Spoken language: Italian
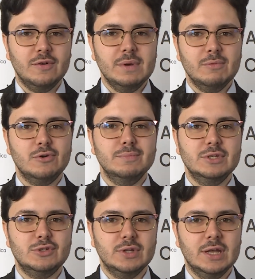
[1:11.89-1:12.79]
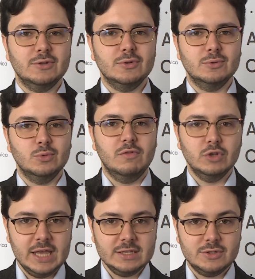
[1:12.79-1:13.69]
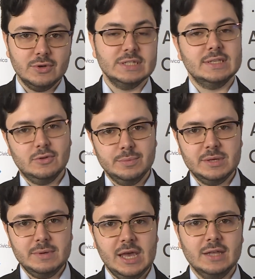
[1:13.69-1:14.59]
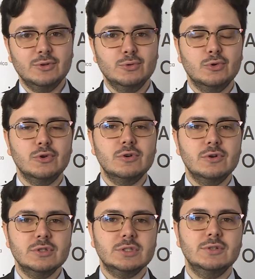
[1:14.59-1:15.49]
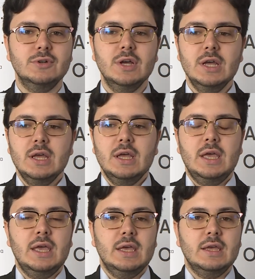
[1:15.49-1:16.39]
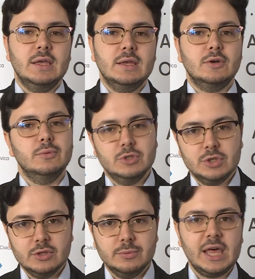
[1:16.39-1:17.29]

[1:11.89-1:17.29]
abbiamo commissionato un nuovo testo che è stato premiato in un concorso, commissionato